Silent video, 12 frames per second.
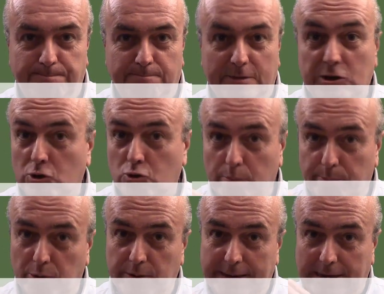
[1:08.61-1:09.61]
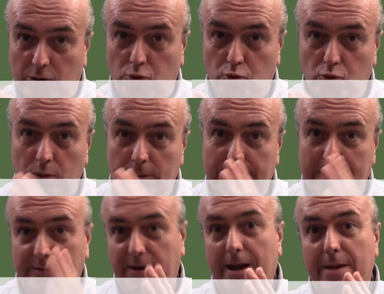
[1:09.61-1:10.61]
Si suppone che tu
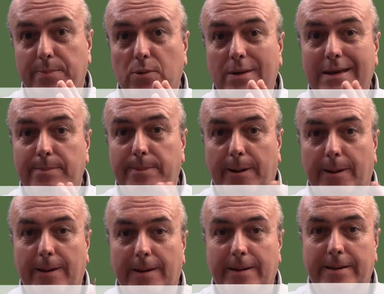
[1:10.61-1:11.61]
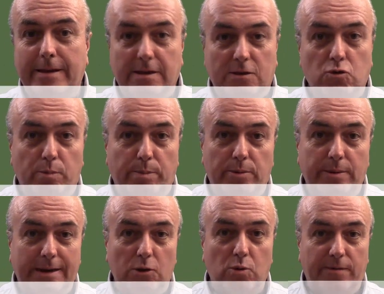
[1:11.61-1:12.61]
avrai più libri, si suppone
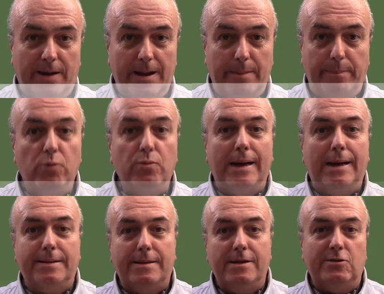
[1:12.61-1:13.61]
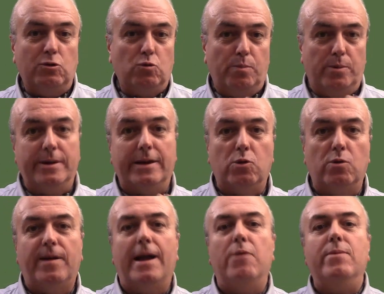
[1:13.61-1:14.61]
che tu avrai più dati, si suppone che tu
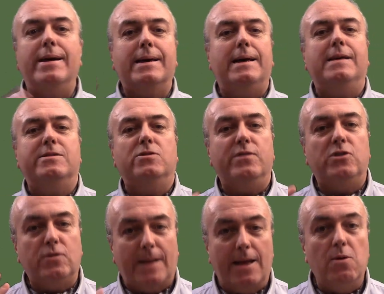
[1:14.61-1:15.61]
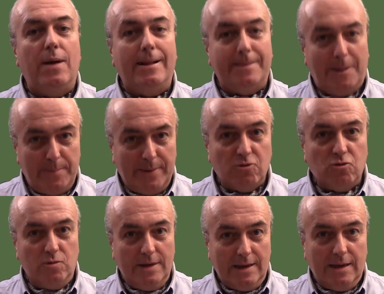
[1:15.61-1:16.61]
avrai una casa dove ci saranno altre
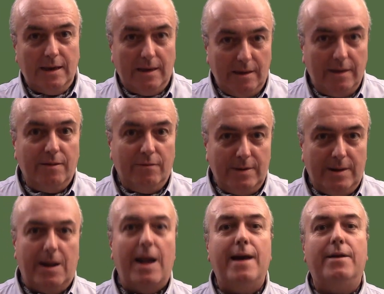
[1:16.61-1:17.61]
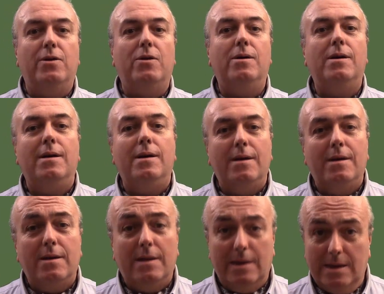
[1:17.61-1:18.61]
persone che verranno
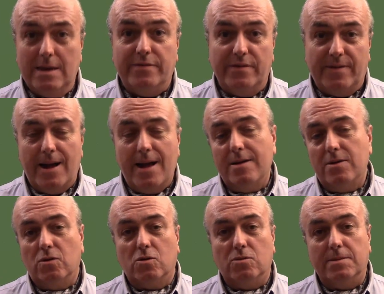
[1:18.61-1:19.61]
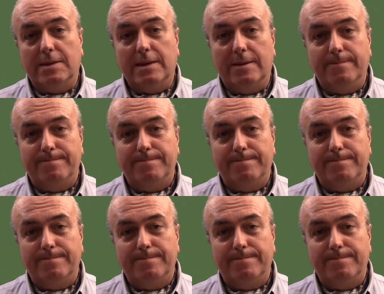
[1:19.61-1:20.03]
e vivranno con te.